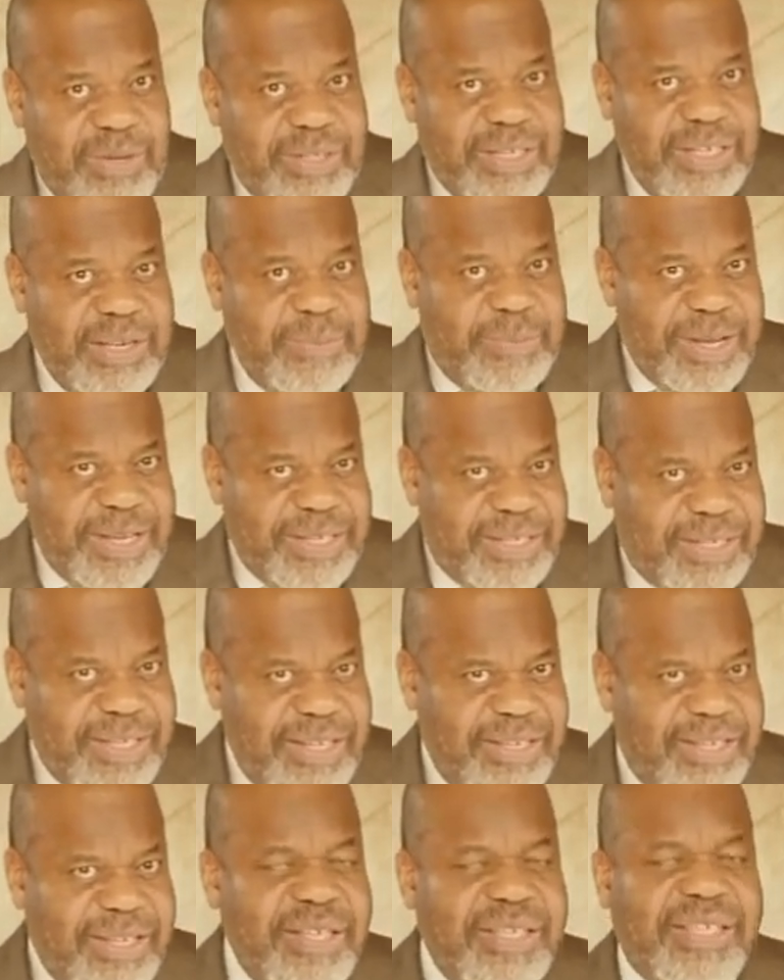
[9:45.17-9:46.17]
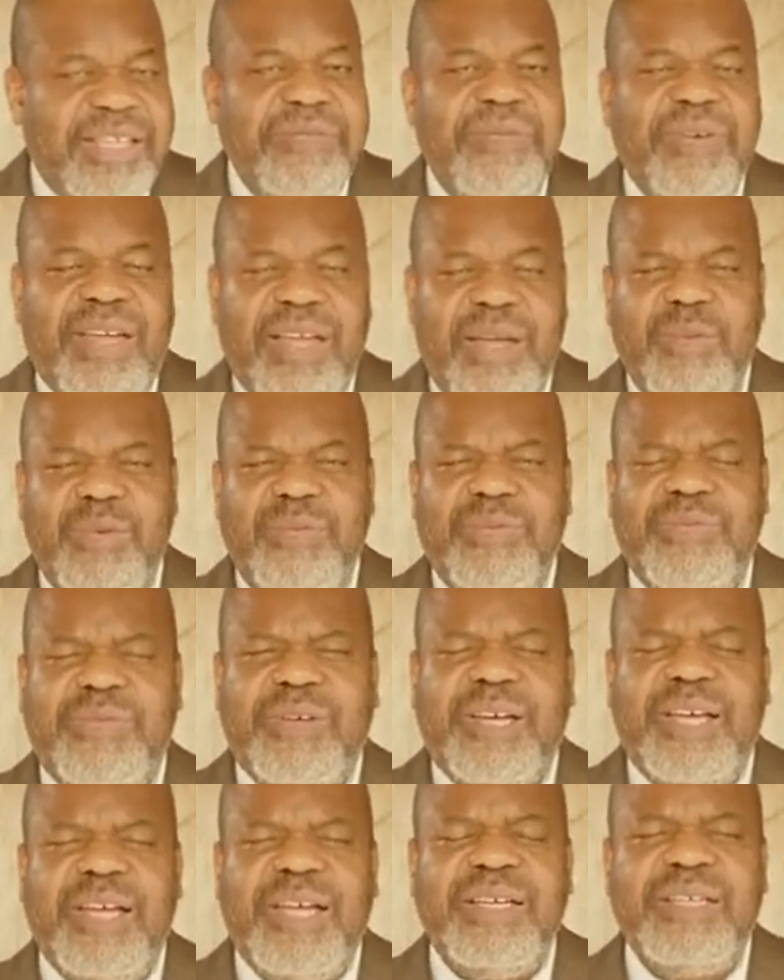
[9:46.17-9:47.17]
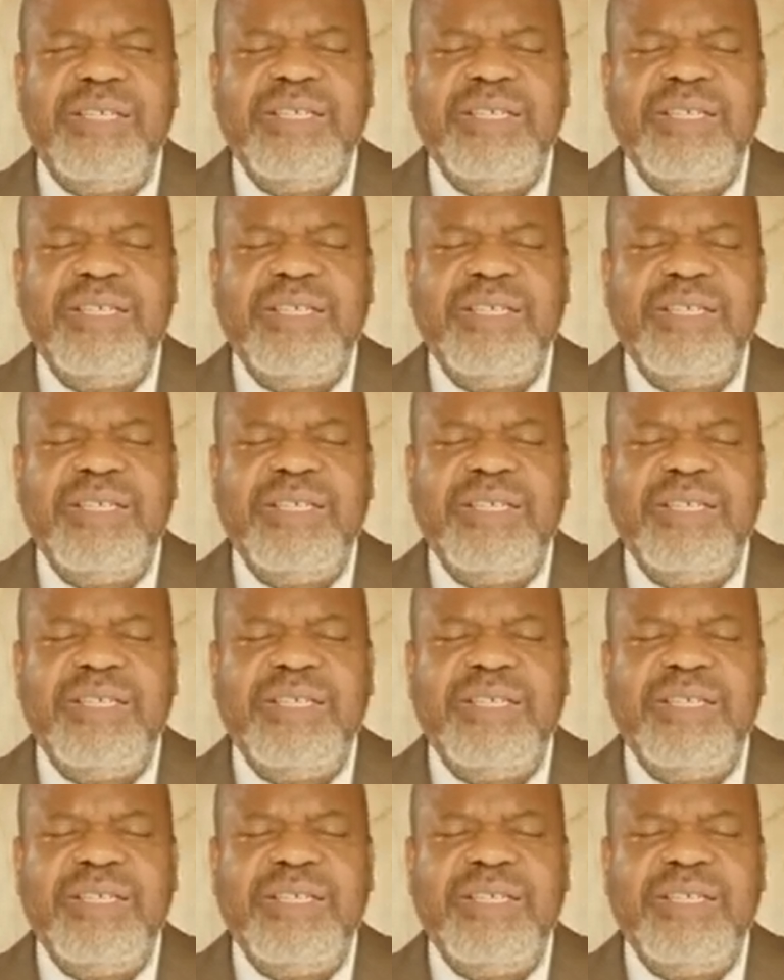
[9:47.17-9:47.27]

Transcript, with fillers: c'est déplacé, c'est vrai mon frère.